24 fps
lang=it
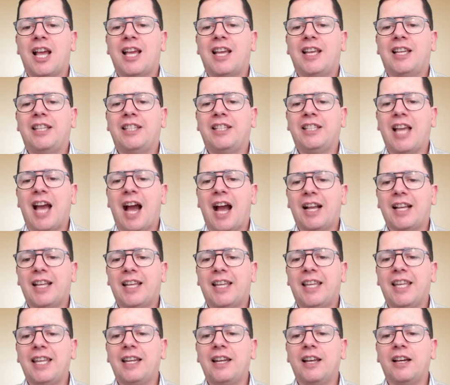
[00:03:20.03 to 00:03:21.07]

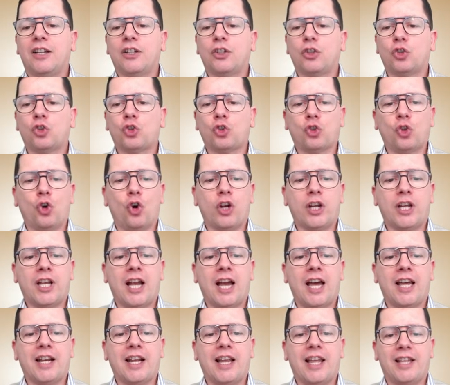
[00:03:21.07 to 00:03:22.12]
Iachin,
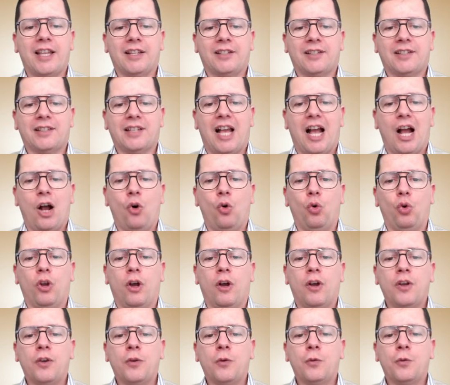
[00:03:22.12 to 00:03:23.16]
Socar e Saul,
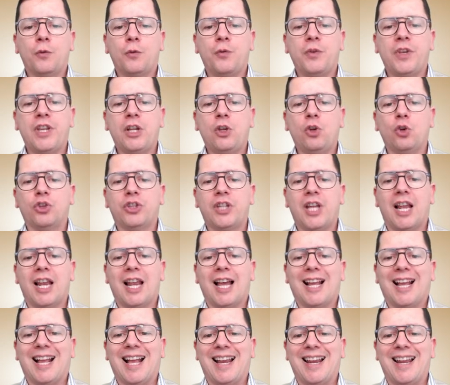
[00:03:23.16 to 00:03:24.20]
figlio
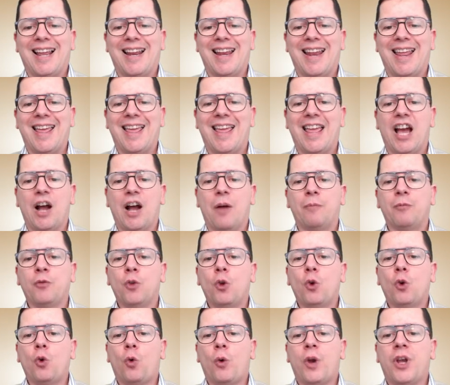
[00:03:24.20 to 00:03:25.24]
della Cananea.
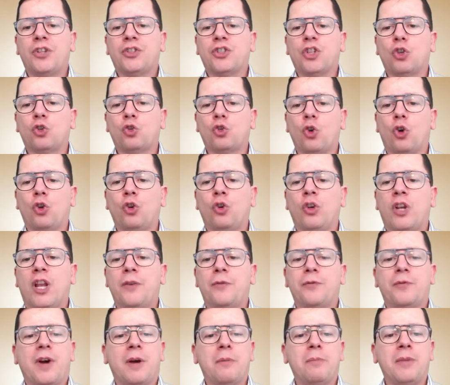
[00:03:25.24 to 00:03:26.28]
Queste sono le
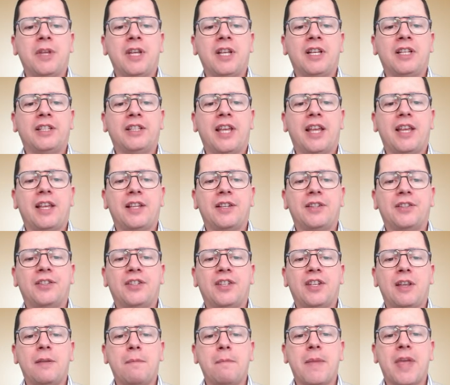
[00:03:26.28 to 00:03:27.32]
famiglie dei
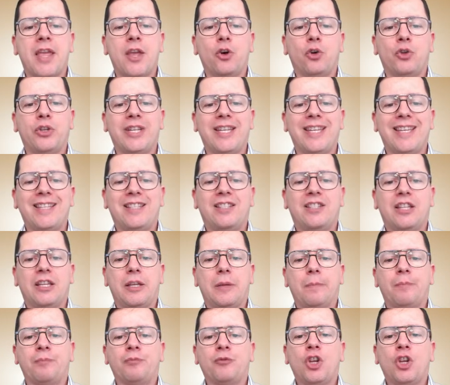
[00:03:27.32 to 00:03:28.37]

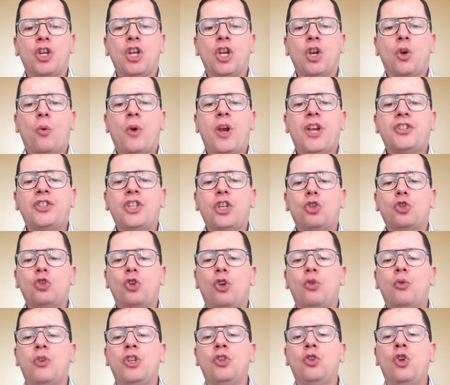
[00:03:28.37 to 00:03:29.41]
Simeoniti. Questi
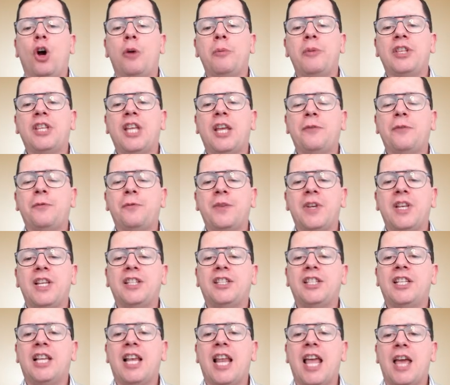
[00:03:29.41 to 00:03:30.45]
sono i nomi dei figli
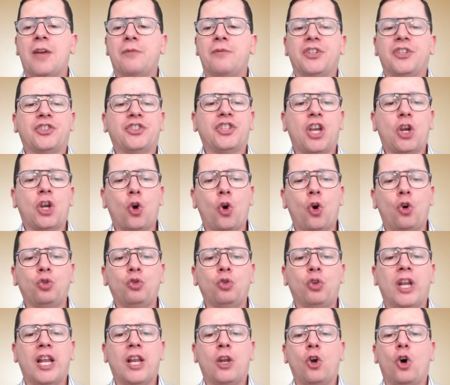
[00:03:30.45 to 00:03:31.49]
di Levi
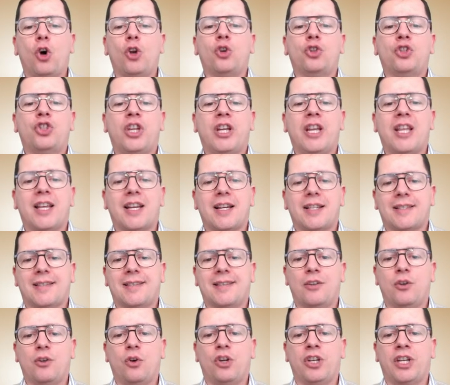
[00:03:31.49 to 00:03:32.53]
secondo le loro
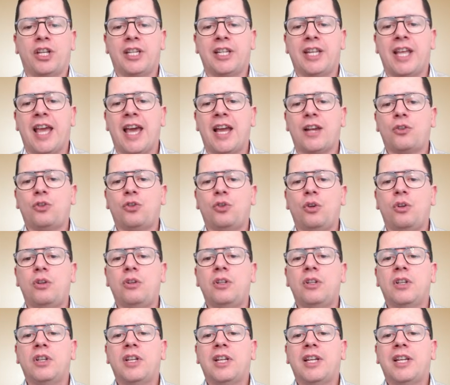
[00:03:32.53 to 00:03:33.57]
generazioni, Gerson,
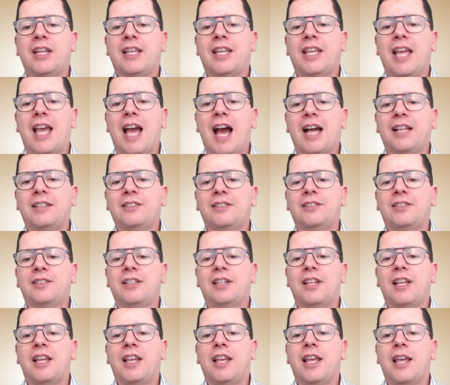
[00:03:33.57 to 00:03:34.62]
Keat
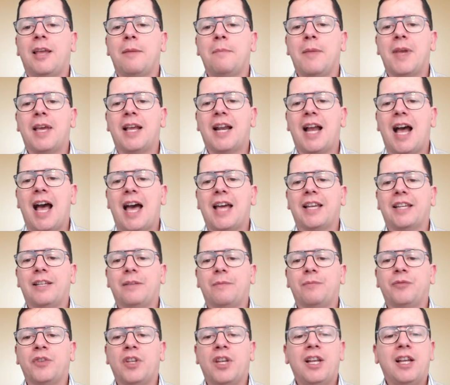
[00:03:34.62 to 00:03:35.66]
e Merari.
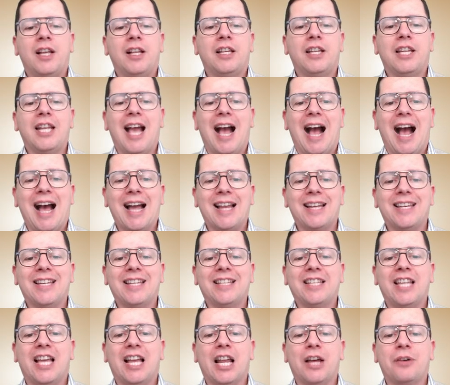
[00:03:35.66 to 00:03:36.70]
Gli
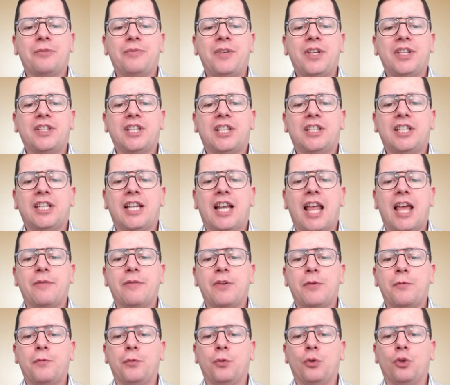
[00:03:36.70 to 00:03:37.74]
anni della vita di
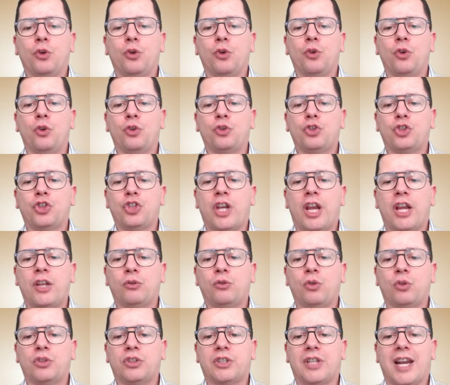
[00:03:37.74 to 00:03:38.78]
Levi furono
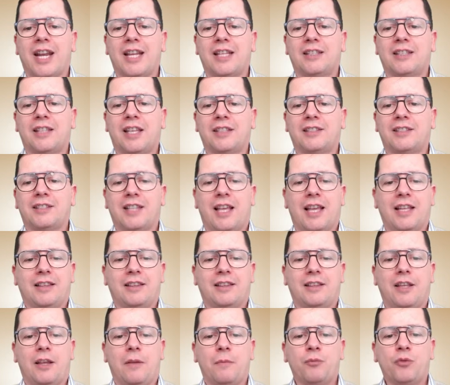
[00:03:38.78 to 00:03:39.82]

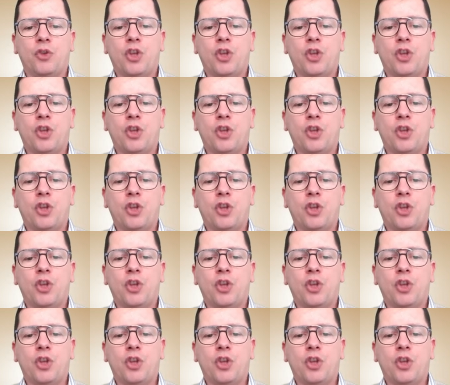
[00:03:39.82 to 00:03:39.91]
137.